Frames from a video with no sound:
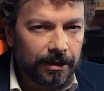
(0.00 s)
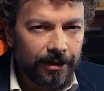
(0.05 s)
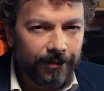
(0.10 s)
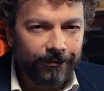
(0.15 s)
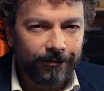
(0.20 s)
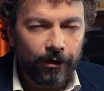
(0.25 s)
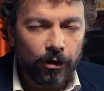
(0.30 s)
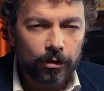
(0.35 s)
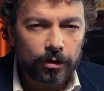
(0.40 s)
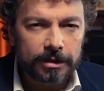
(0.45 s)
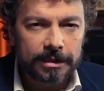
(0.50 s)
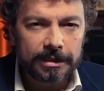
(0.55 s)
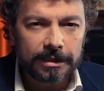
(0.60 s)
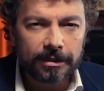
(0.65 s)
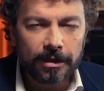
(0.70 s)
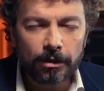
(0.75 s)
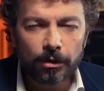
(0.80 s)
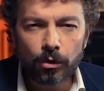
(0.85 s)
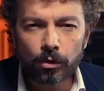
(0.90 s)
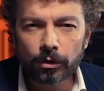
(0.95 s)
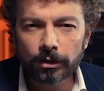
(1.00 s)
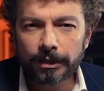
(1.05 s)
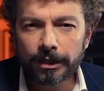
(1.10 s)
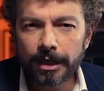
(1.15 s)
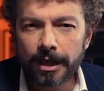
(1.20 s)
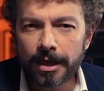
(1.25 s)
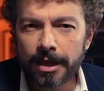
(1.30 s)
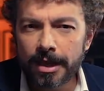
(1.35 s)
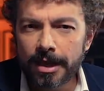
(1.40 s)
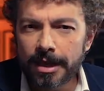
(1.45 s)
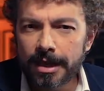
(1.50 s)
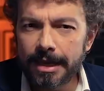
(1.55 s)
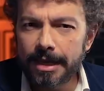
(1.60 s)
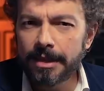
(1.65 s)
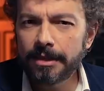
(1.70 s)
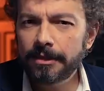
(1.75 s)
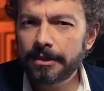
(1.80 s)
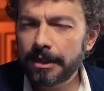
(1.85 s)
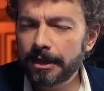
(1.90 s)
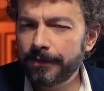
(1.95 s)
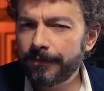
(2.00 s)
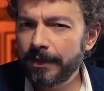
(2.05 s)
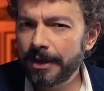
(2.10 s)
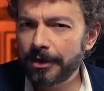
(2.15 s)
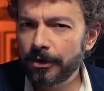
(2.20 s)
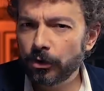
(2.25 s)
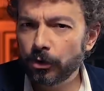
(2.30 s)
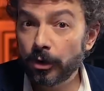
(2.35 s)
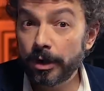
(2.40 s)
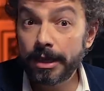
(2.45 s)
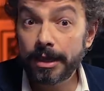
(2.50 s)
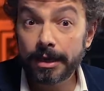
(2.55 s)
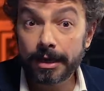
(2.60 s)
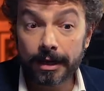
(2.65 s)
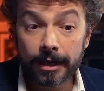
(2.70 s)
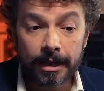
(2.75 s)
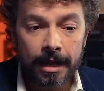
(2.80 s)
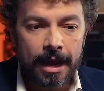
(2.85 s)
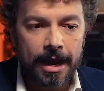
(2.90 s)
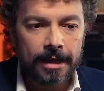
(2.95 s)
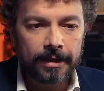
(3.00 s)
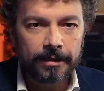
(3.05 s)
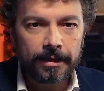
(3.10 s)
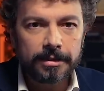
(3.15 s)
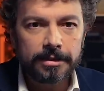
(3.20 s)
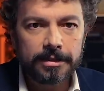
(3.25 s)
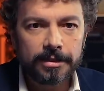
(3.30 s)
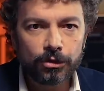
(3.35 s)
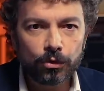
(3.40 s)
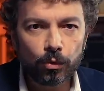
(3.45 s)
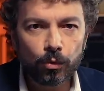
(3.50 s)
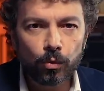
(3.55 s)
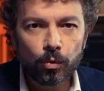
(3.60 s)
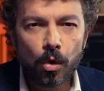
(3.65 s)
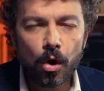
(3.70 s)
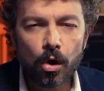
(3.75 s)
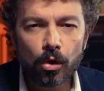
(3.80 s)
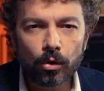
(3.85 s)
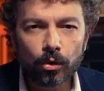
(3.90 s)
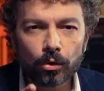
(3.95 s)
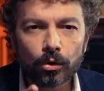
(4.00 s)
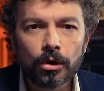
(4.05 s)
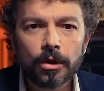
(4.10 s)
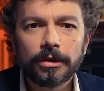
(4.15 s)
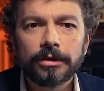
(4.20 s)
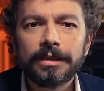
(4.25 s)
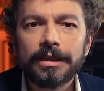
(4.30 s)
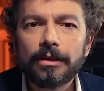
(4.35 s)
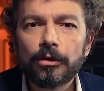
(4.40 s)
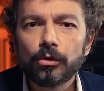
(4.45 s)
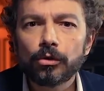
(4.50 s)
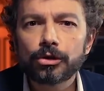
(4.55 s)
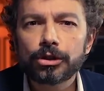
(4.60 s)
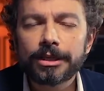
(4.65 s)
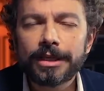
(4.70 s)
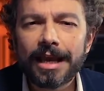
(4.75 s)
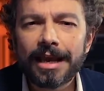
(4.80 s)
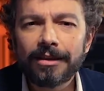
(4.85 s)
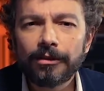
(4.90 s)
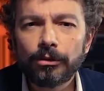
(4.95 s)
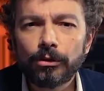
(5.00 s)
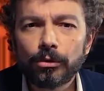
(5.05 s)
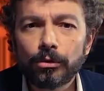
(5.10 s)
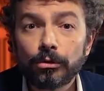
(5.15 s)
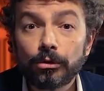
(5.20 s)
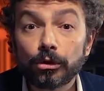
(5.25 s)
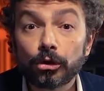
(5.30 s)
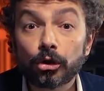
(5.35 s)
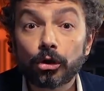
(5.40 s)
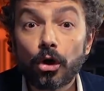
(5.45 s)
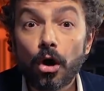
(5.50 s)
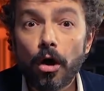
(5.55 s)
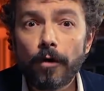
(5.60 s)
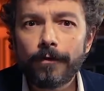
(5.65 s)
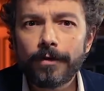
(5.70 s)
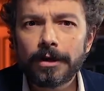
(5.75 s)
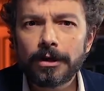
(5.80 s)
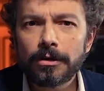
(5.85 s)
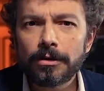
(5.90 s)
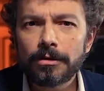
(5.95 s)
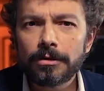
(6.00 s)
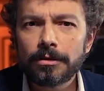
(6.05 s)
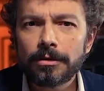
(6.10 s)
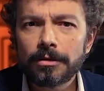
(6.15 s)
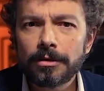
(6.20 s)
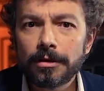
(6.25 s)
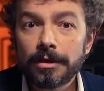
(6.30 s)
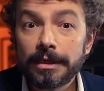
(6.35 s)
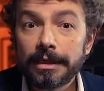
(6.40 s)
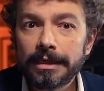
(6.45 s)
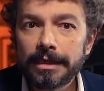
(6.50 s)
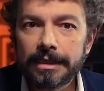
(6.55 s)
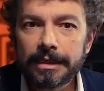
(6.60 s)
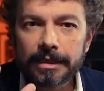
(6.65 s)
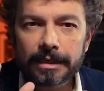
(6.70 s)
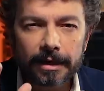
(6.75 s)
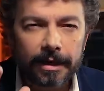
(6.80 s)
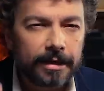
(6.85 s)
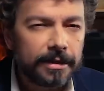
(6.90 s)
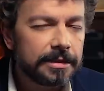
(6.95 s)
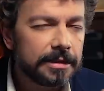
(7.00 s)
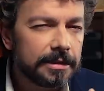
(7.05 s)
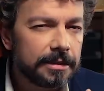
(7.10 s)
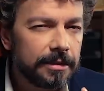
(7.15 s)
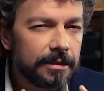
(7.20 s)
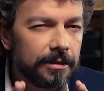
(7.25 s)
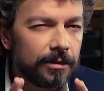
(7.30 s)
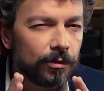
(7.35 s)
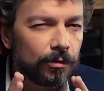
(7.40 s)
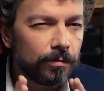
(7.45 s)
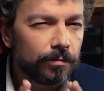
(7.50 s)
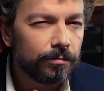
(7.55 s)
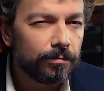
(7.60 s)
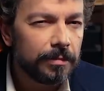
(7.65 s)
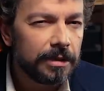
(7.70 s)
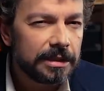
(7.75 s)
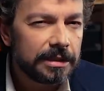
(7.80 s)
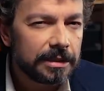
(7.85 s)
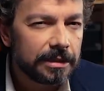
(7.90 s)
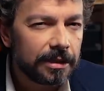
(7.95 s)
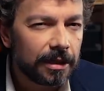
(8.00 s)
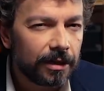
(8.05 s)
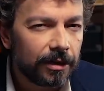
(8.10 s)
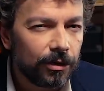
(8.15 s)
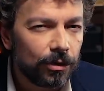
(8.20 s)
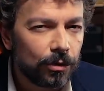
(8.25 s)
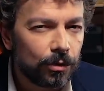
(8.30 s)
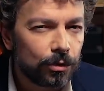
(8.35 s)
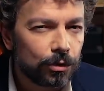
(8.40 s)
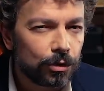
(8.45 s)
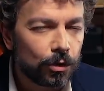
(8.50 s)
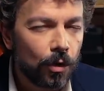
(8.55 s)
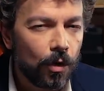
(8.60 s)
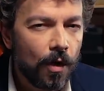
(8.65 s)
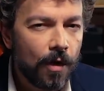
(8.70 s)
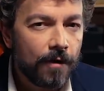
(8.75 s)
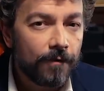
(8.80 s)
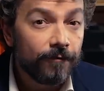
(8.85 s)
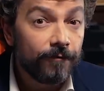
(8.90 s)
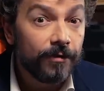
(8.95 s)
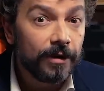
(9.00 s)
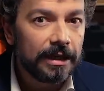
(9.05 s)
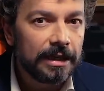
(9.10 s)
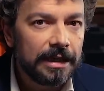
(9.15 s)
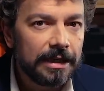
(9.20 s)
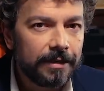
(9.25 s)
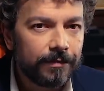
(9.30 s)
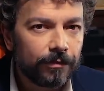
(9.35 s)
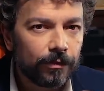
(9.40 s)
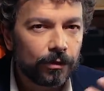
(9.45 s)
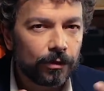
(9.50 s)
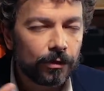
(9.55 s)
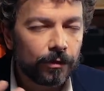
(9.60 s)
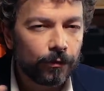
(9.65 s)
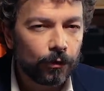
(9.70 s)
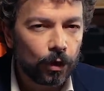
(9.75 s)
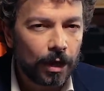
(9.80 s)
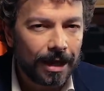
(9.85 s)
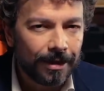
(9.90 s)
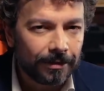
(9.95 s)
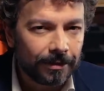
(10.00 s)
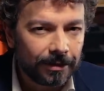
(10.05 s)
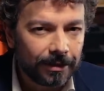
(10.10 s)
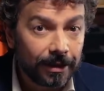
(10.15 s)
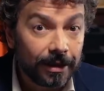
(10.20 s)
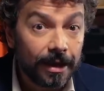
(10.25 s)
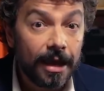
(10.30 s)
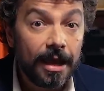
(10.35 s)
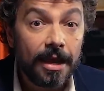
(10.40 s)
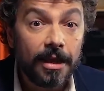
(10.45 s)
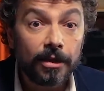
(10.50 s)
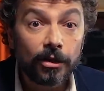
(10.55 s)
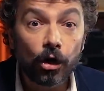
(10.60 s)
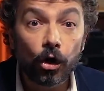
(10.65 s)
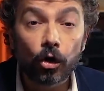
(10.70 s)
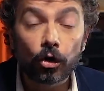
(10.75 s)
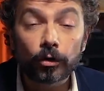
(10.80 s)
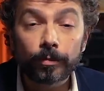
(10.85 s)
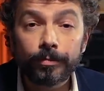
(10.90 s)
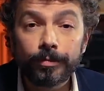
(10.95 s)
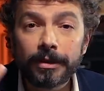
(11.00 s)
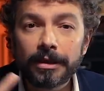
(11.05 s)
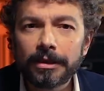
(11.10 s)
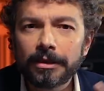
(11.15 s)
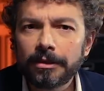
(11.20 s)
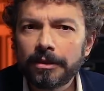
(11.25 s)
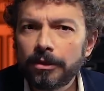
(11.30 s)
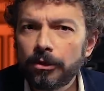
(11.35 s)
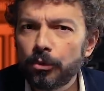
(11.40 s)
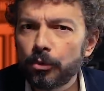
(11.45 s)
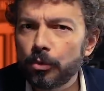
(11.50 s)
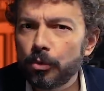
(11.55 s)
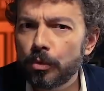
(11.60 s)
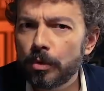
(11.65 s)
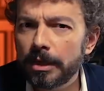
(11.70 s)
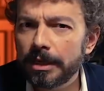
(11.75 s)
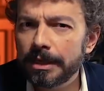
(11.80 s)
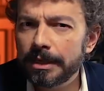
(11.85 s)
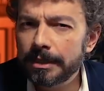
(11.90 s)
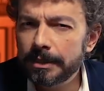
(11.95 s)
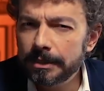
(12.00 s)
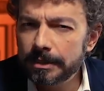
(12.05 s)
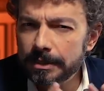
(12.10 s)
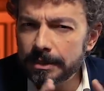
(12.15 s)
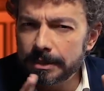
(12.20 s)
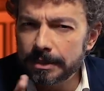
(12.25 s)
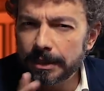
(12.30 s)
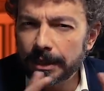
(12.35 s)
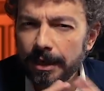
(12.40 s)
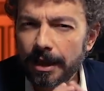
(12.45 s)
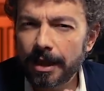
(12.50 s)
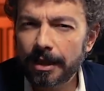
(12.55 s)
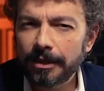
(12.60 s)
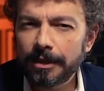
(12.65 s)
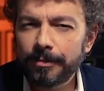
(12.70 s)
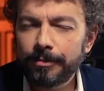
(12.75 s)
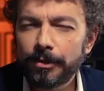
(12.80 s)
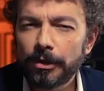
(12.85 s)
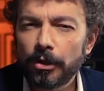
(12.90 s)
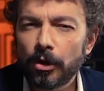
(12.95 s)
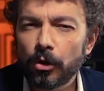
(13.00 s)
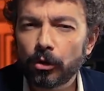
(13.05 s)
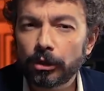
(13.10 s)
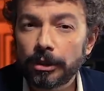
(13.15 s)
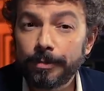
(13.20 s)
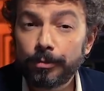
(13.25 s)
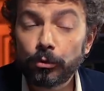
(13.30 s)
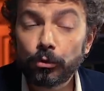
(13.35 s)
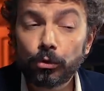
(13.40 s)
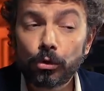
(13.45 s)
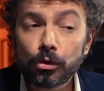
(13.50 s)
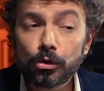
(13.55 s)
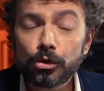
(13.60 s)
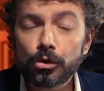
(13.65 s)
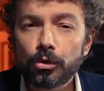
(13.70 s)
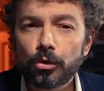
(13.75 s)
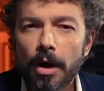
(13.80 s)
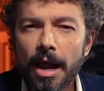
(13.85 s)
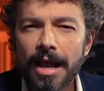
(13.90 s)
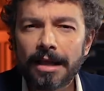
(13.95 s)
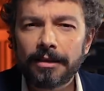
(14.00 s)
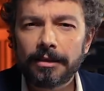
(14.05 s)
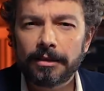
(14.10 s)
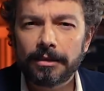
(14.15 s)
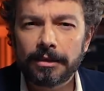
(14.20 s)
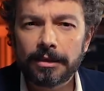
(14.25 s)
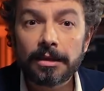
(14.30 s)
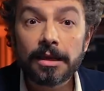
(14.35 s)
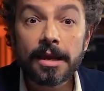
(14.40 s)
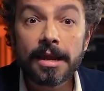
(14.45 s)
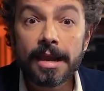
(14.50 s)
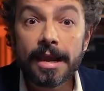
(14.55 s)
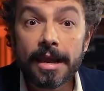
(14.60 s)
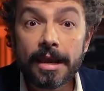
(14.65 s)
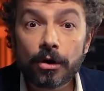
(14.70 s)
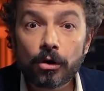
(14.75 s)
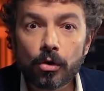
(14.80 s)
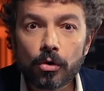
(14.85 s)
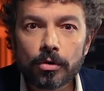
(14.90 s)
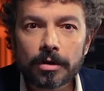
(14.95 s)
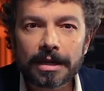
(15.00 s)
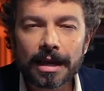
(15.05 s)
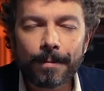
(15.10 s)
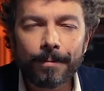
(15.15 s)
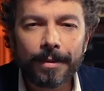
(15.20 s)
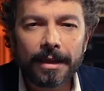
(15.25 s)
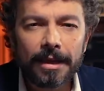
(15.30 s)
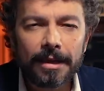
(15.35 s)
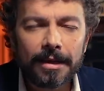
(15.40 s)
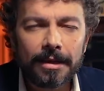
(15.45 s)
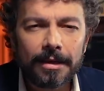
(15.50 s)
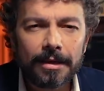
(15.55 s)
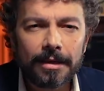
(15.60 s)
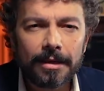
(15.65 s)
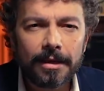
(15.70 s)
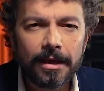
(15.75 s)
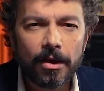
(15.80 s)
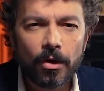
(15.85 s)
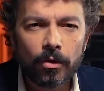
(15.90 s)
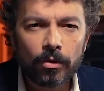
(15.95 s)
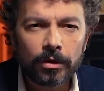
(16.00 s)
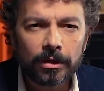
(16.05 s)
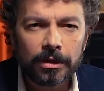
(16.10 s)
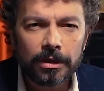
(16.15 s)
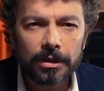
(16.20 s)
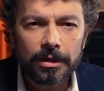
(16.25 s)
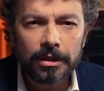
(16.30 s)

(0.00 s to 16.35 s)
le forze dell'ordine intervengono e recatesi sul luogo dello schianto trovano i resti di un misterioso velivolo volante e i corpi di due strani piloti piuttosto alti e con capelli e occhi